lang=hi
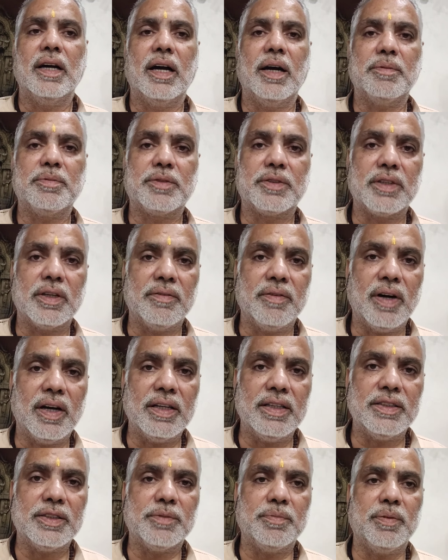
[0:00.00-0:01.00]
अब
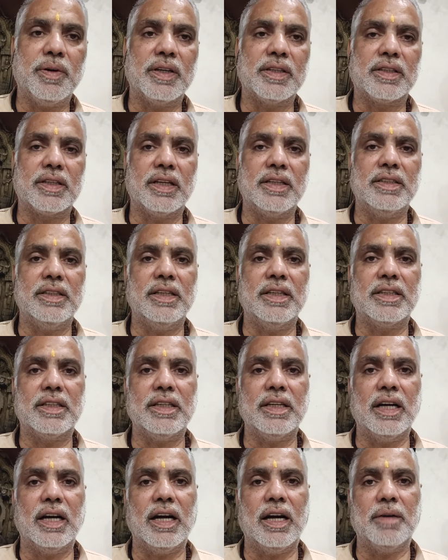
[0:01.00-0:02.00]
सवाल इस बात का ये
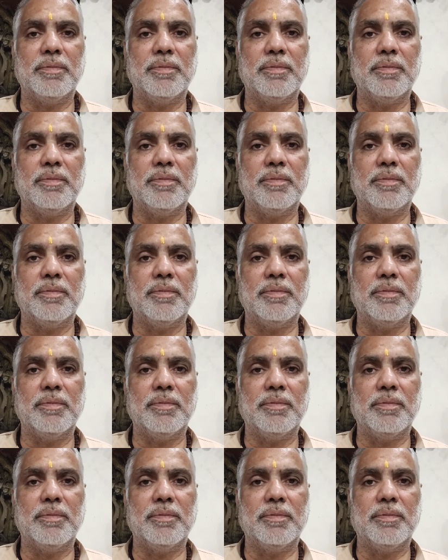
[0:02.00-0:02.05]
कि